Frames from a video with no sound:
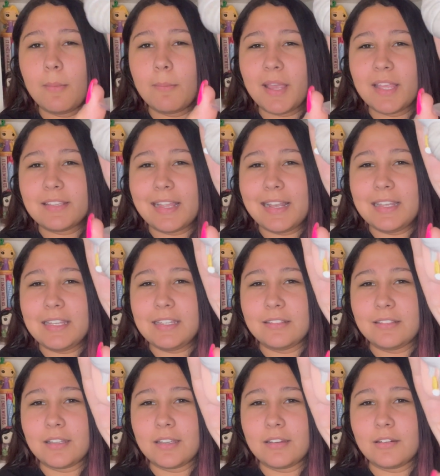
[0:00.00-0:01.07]
mas é
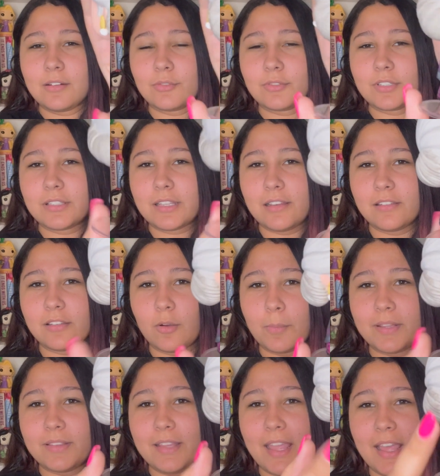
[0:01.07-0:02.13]
linda, os detalhes da
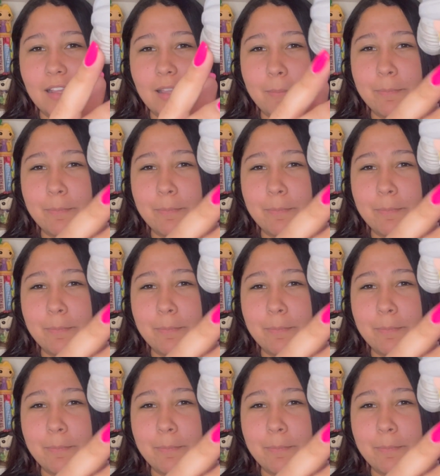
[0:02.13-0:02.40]
roupa dela,